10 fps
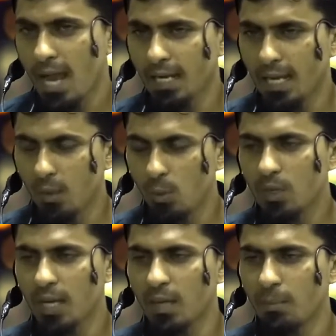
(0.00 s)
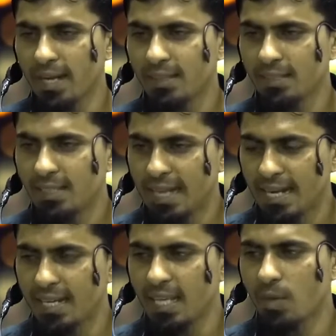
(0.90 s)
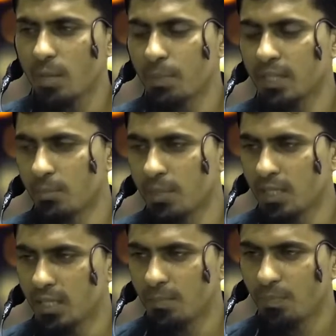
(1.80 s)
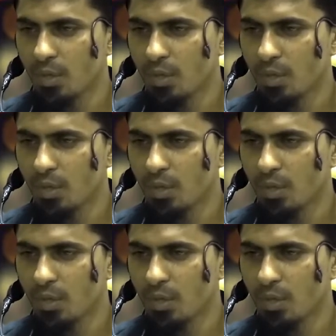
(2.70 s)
அல்லாஹுக்காக பயந்து கண்ணீர் வடிப்பது என்பது